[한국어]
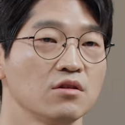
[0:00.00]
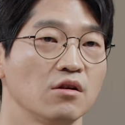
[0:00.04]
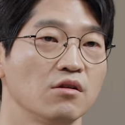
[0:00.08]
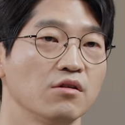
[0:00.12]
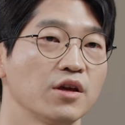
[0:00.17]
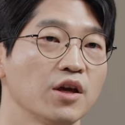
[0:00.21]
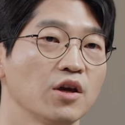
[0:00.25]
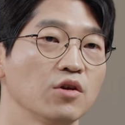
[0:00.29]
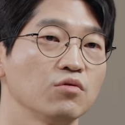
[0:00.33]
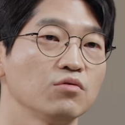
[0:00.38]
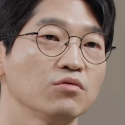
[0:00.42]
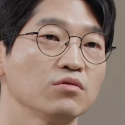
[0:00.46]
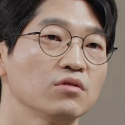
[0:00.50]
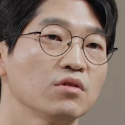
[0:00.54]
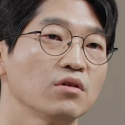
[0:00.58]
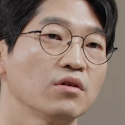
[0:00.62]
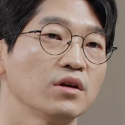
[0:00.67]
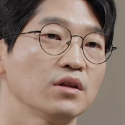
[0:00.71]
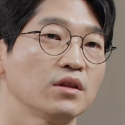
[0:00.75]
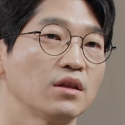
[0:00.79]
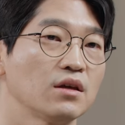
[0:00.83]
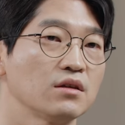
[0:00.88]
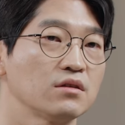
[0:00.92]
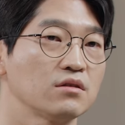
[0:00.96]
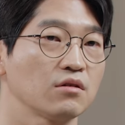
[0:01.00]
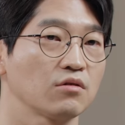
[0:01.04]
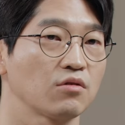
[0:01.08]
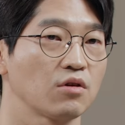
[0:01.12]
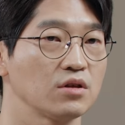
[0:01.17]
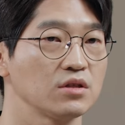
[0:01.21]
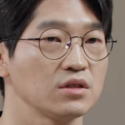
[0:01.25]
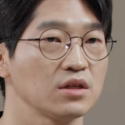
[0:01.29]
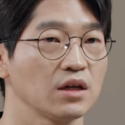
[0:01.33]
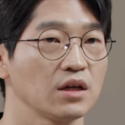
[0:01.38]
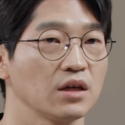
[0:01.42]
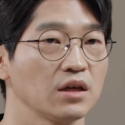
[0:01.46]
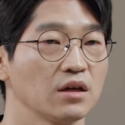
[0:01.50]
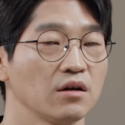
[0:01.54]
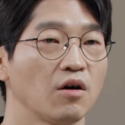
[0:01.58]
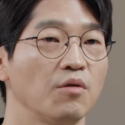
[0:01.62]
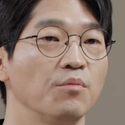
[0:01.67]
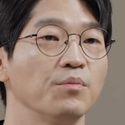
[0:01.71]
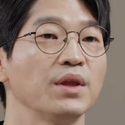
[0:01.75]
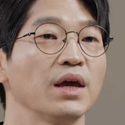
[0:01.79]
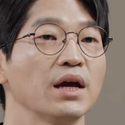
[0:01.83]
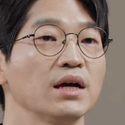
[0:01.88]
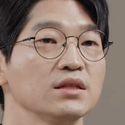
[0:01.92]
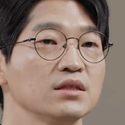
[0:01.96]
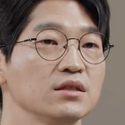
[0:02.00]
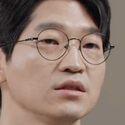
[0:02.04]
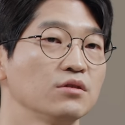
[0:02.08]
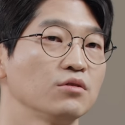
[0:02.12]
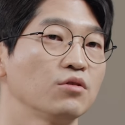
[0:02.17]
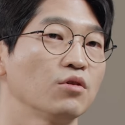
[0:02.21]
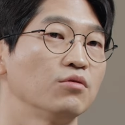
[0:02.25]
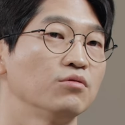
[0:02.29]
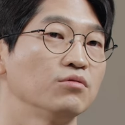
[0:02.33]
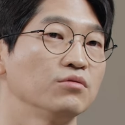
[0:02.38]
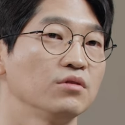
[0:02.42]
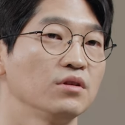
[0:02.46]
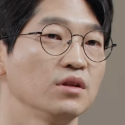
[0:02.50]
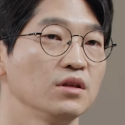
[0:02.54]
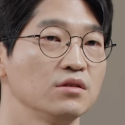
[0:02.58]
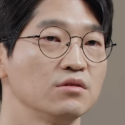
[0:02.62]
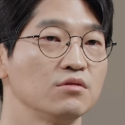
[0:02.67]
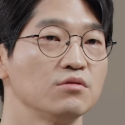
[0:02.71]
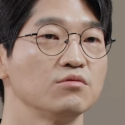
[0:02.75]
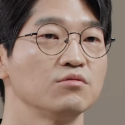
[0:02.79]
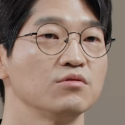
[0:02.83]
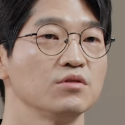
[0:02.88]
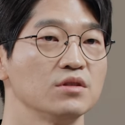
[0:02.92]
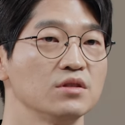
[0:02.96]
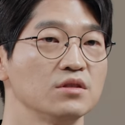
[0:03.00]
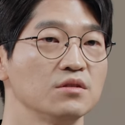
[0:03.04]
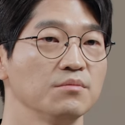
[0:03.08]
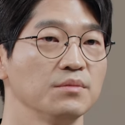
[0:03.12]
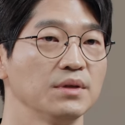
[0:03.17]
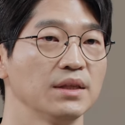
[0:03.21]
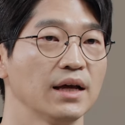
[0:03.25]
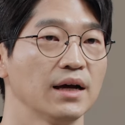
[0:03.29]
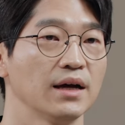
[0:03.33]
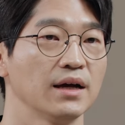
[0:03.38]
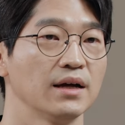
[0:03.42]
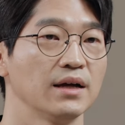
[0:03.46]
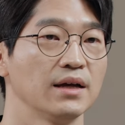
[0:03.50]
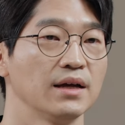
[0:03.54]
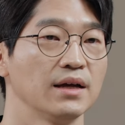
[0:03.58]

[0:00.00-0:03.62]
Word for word: 절개 흉터에 대해서 굉장히 겁내하시는 경우들이 있을 수 있습니다.